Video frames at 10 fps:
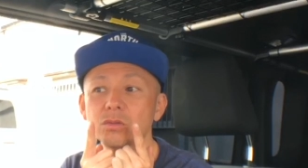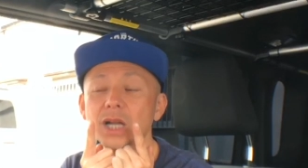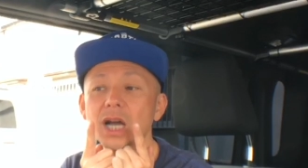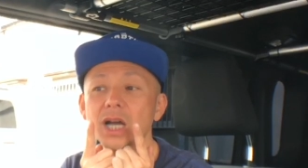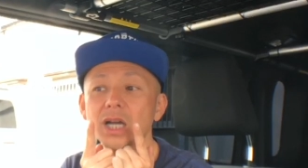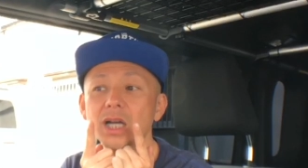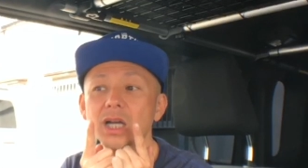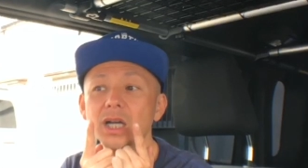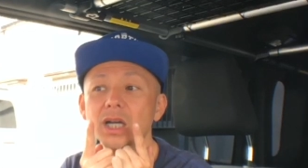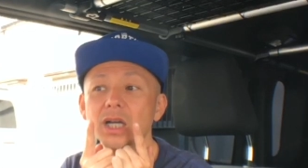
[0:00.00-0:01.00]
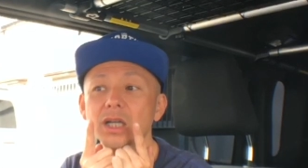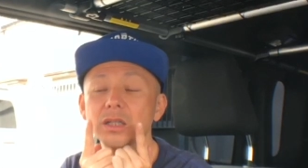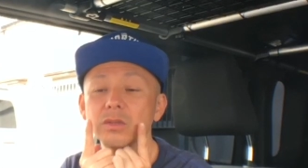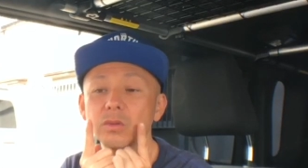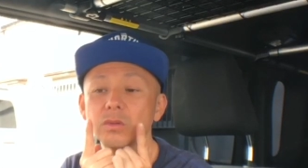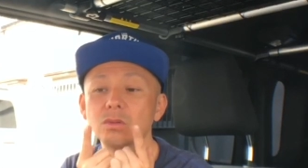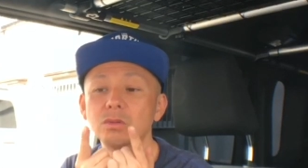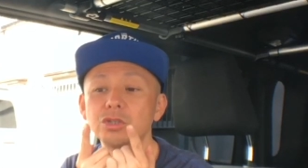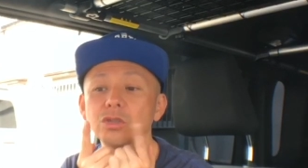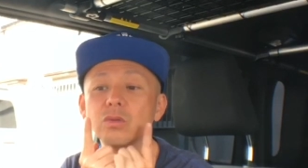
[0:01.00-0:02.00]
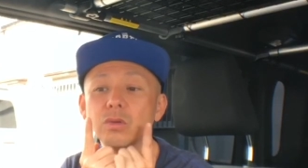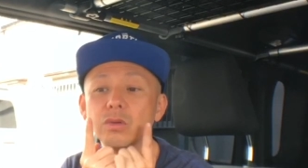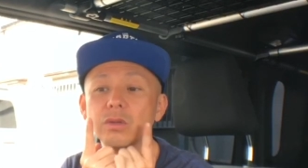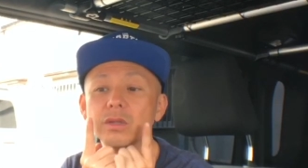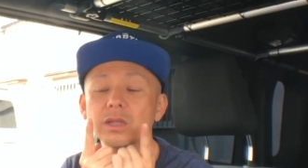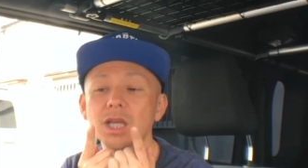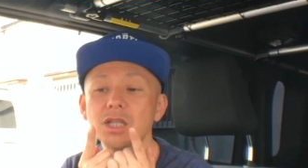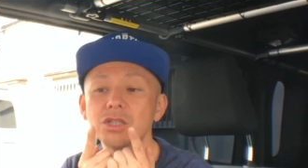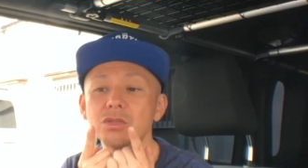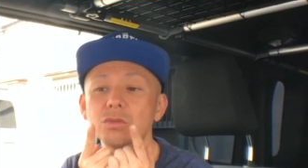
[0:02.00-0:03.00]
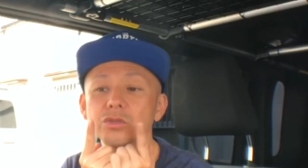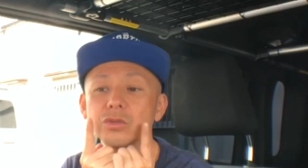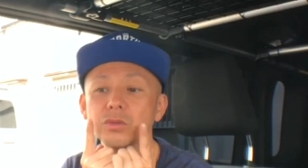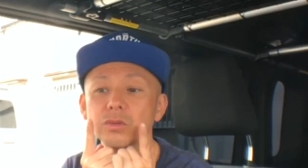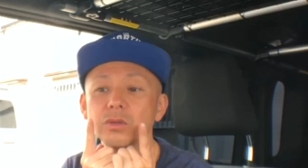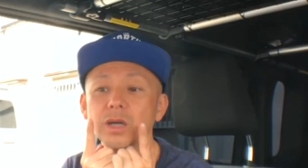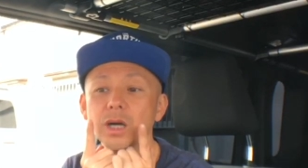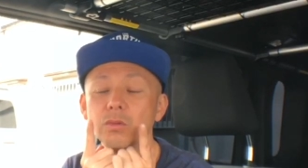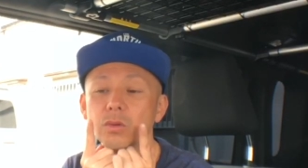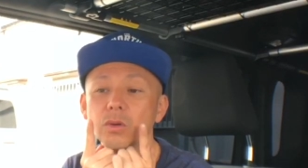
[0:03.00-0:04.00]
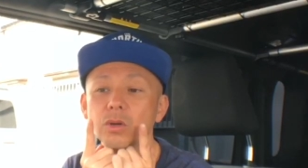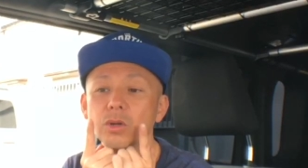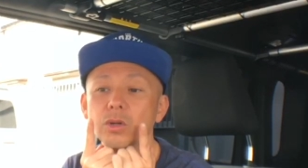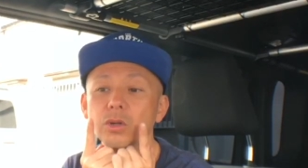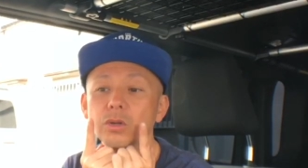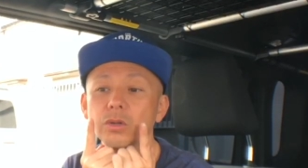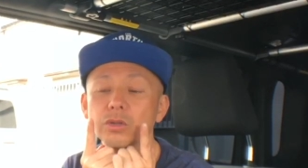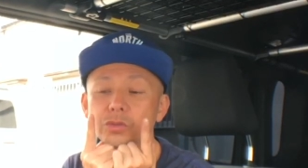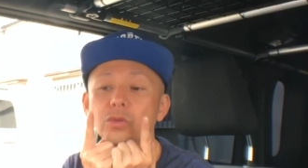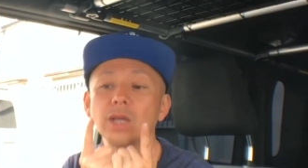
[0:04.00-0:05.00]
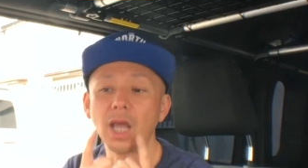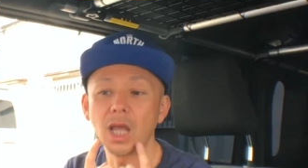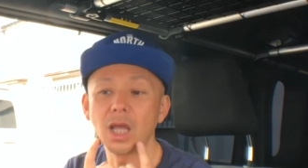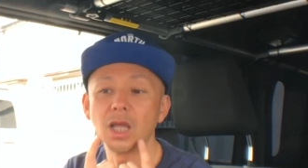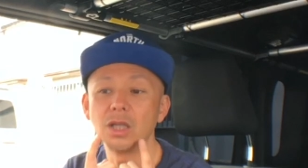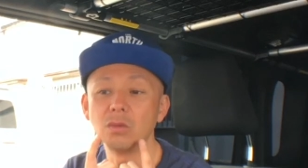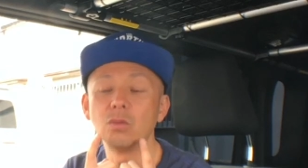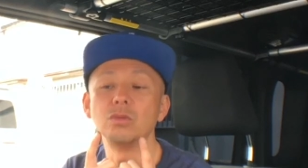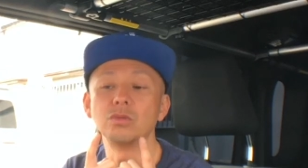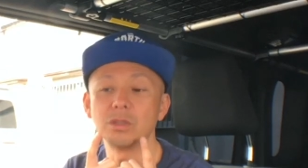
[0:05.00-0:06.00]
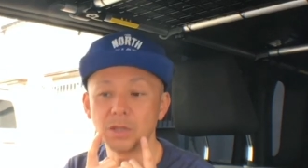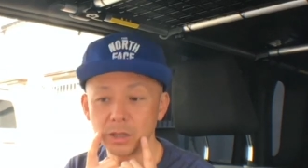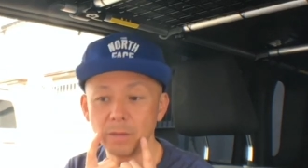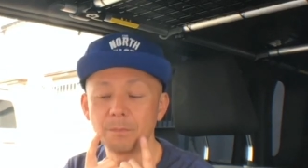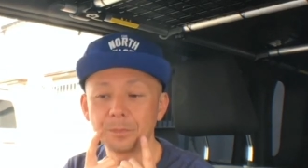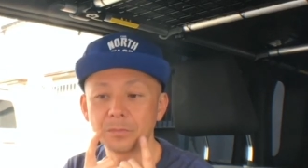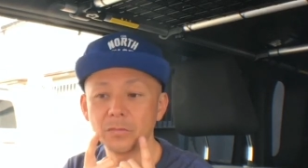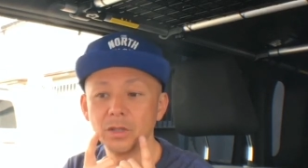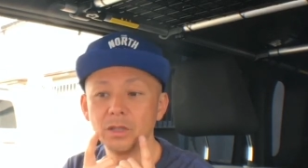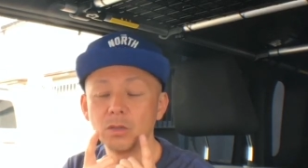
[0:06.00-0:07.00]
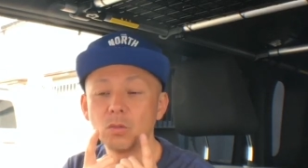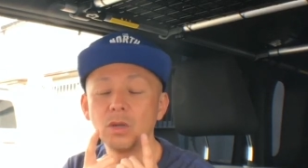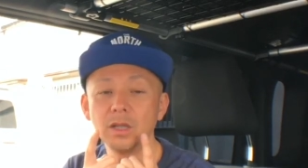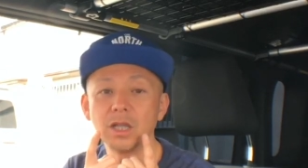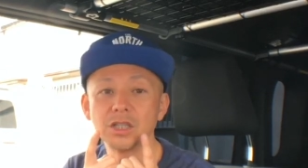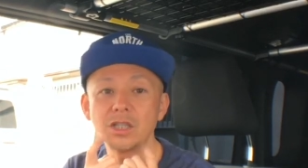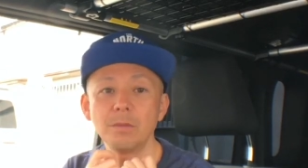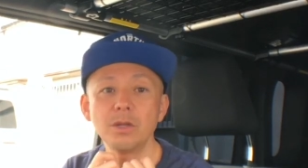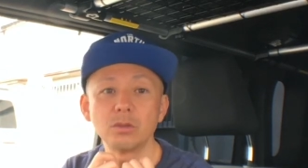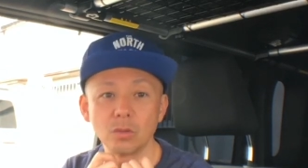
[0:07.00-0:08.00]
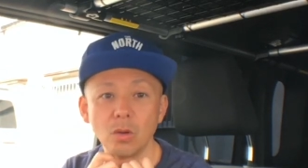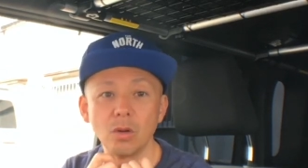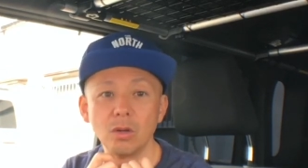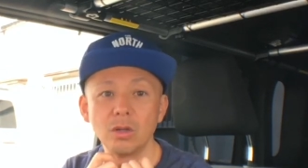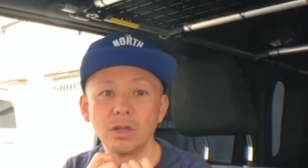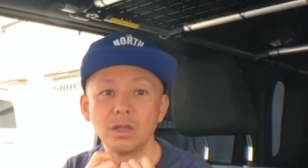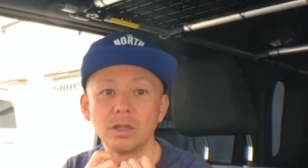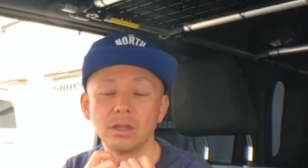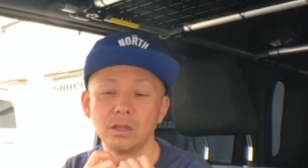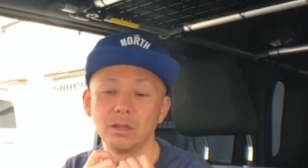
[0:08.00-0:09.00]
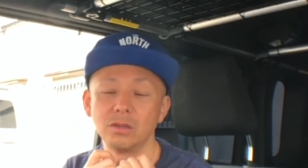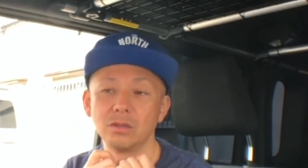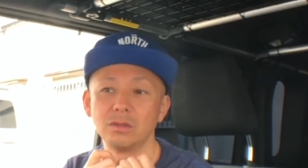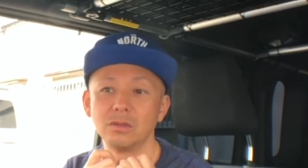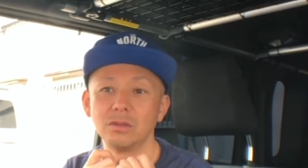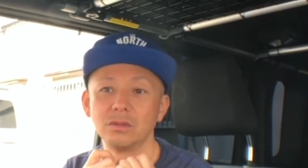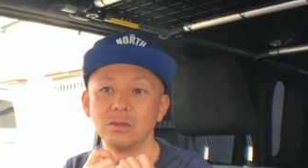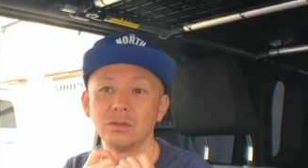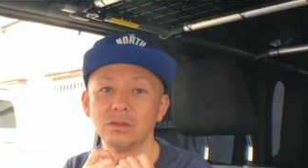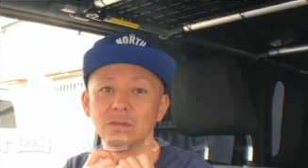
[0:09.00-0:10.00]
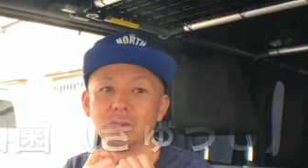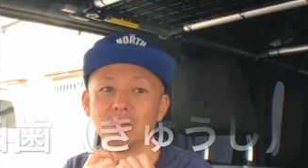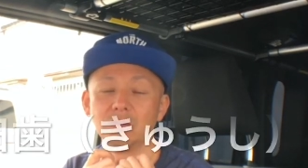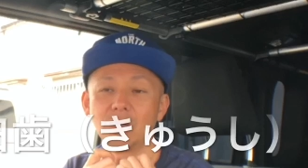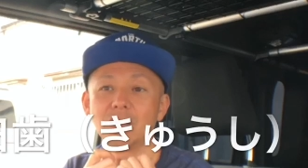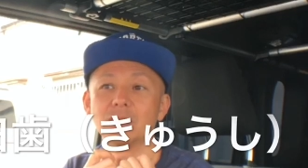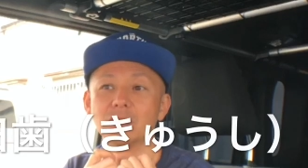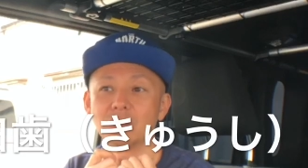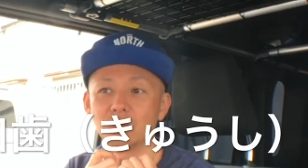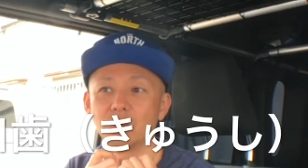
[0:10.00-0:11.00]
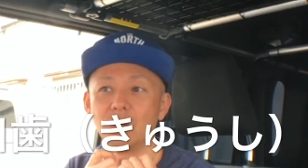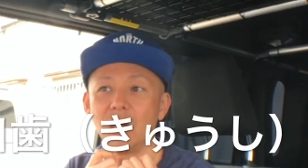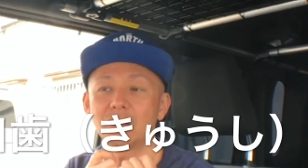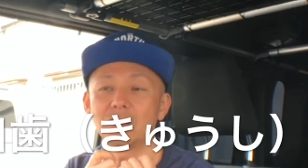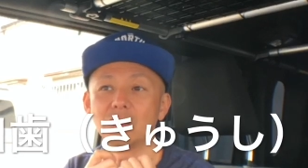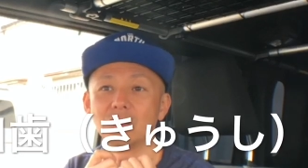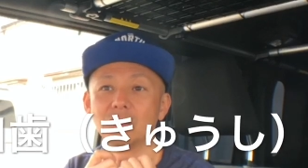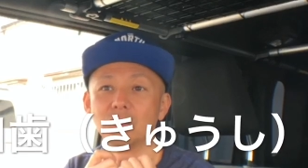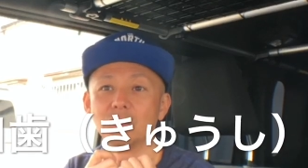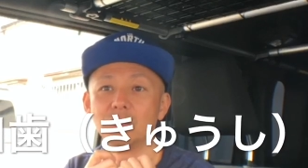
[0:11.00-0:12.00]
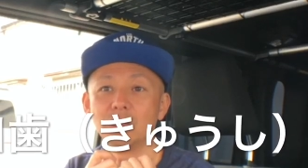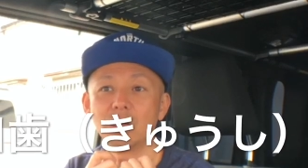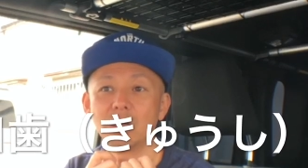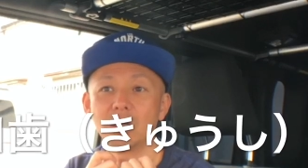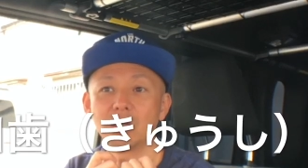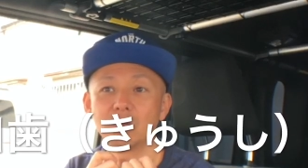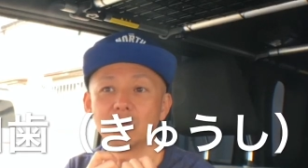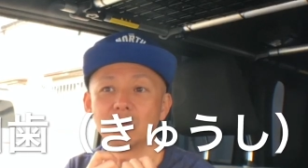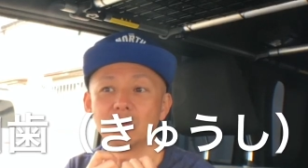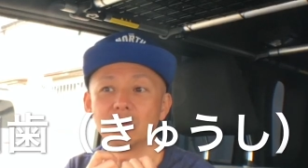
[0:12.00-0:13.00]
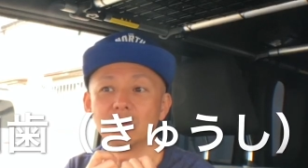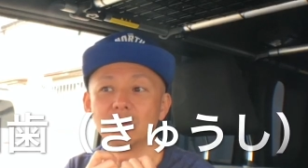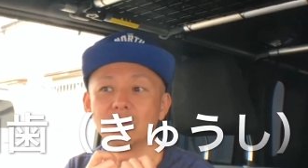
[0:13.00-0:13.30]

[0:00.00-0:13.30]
裏の後ろの犬歯の後ろの歯を上下よんほん抜きました。でこれね、調べると、えー、わかるんですけど、歯って、まあ、みんな、あのー、